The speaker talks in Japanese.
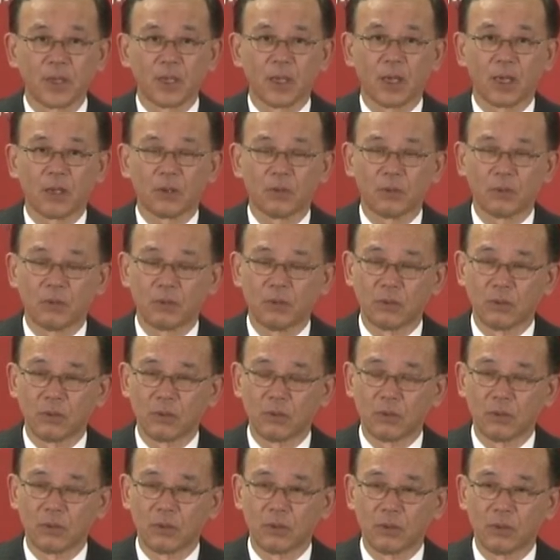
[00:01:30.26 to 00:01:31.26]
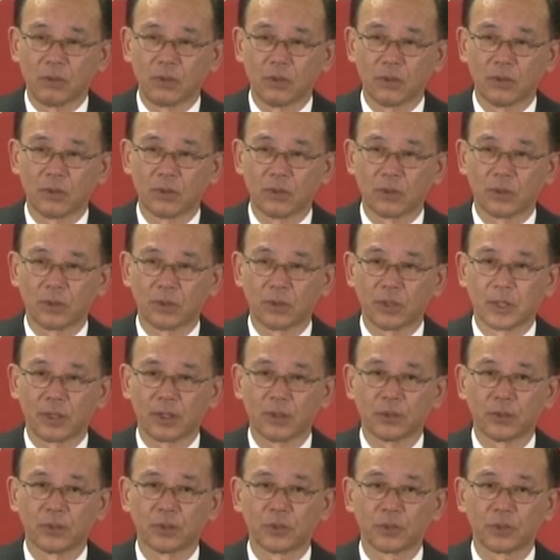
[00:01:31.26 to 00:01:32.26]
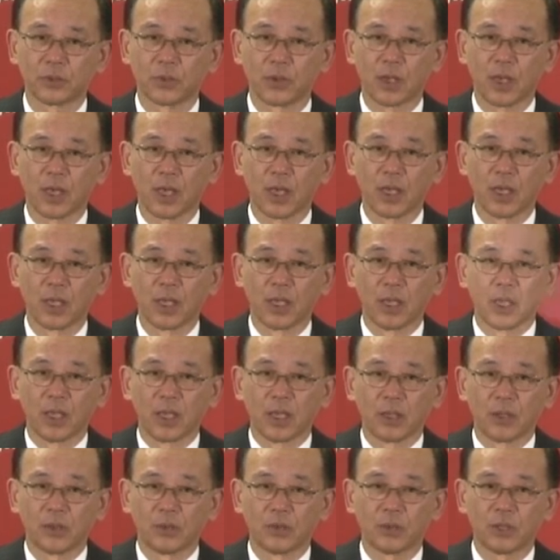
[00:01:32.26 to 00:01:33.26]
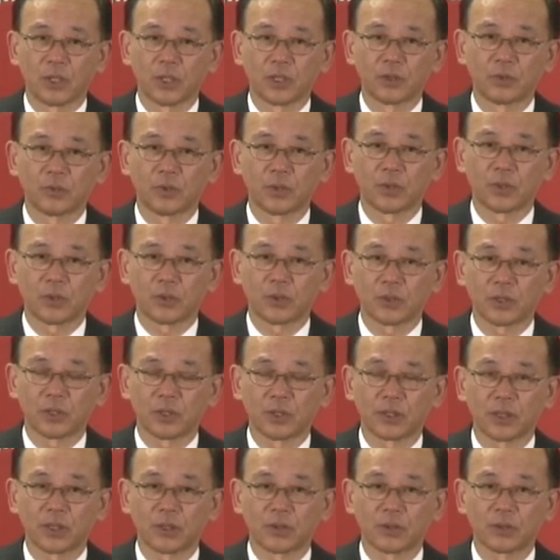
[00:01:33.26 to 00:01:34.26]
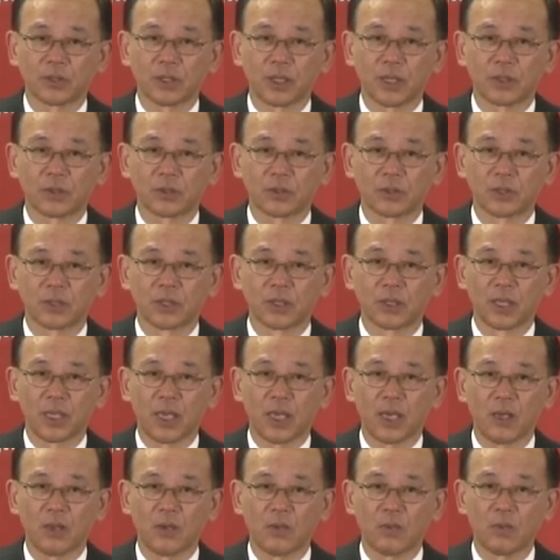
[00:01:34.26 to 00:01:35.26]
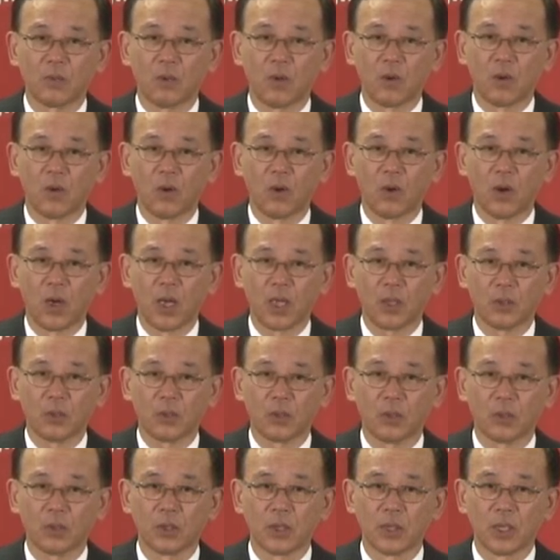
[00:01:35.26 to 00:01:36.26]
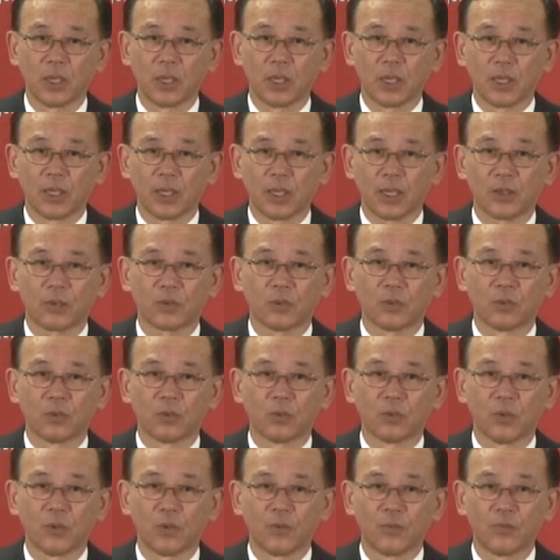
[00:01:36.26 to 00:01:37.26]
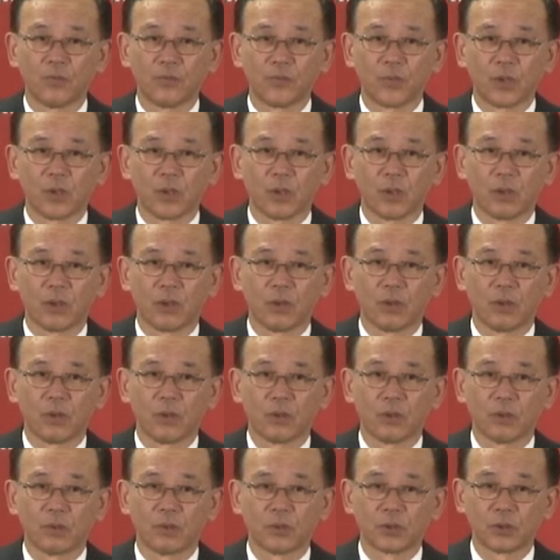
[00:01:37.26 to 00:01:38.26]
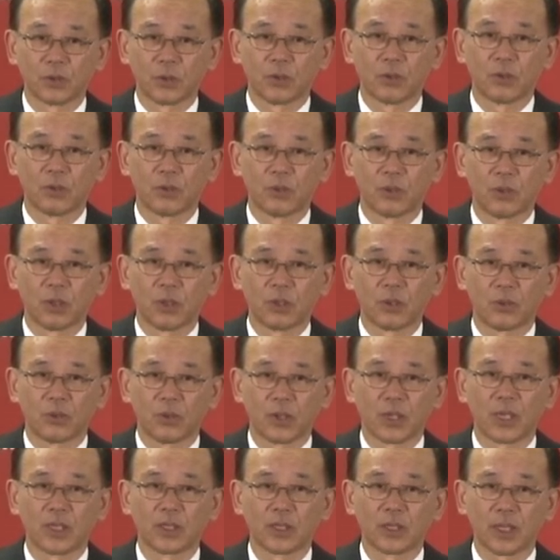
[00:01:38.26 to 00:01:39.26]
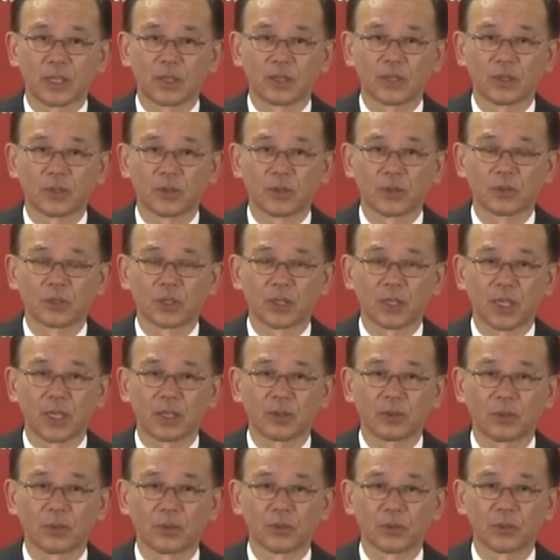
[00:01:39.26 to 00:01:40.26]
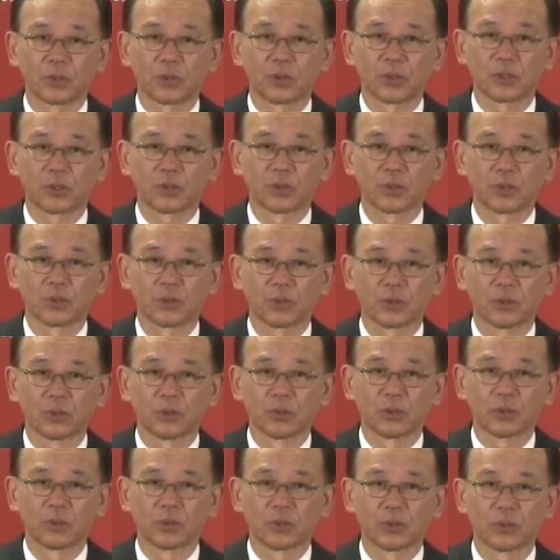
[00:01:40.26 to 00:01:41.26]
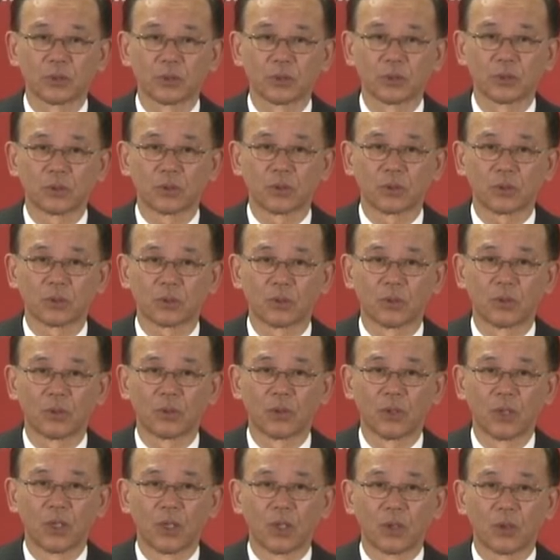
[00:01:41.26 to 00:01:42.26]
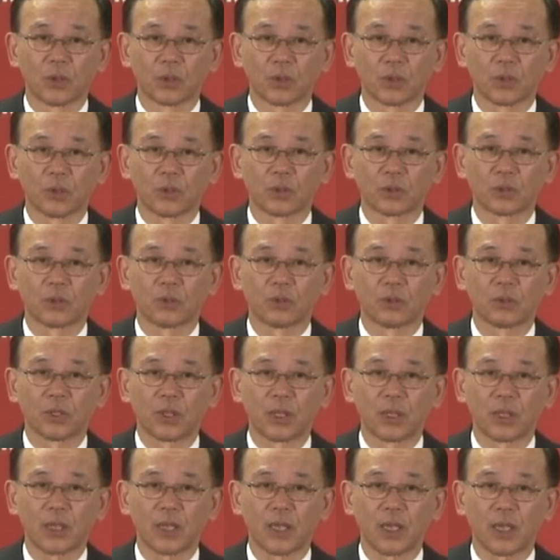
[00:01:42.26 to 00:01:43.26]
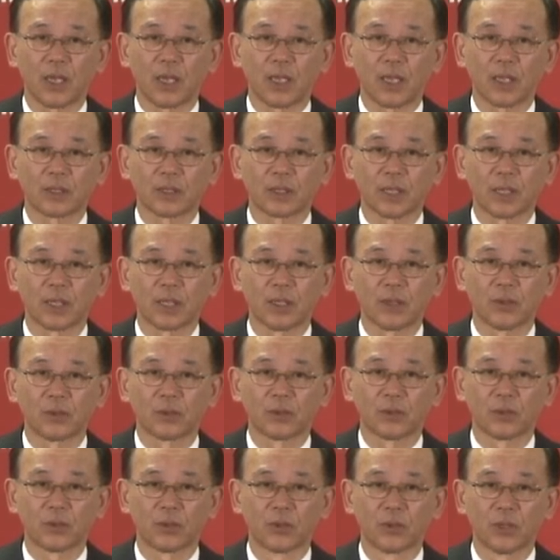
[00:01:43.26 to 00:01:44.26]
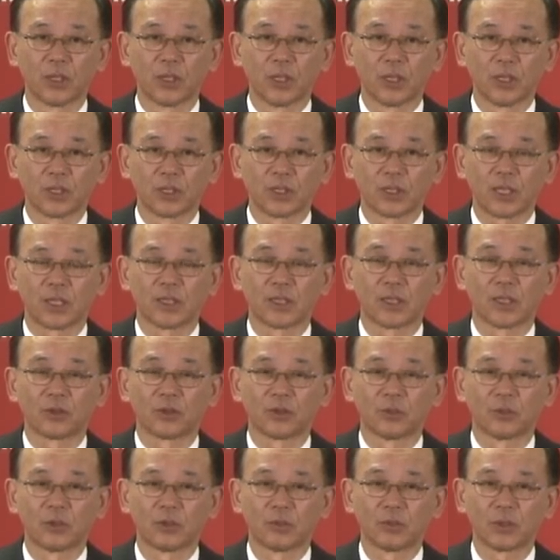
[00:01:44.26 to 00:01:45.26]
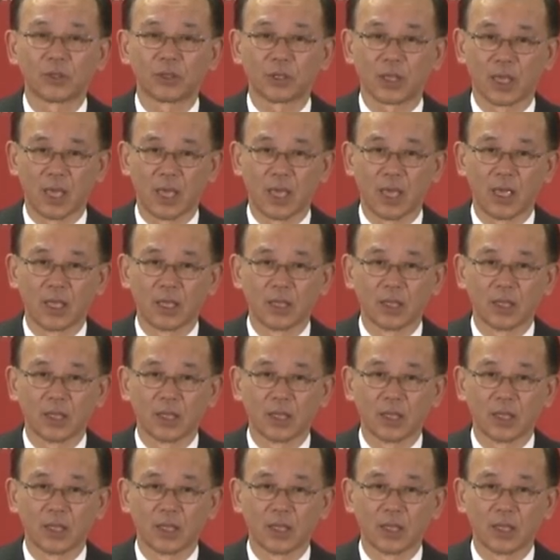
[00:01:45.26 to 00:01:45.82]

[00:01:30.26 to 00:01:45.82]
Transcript: あの何て言うんでしょうかいろんな自民党の政策に対する批判をあの野党ももちろんあのおやりになって当然野党としてはそういうことことを争点化されようとしたんだと思いますが